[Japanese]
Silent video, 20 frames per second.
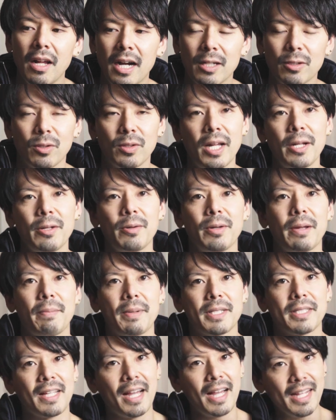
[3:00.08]
あと何よりやっ
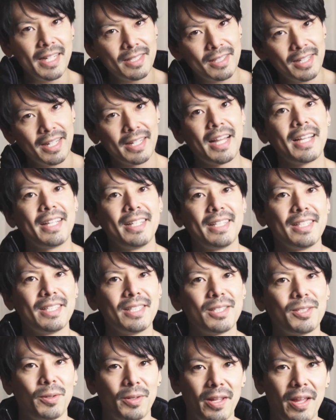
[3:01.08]
ぱサイズがないで
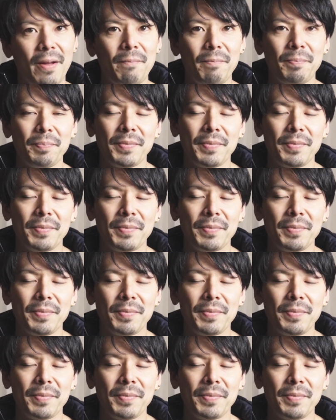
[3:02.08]
すよね。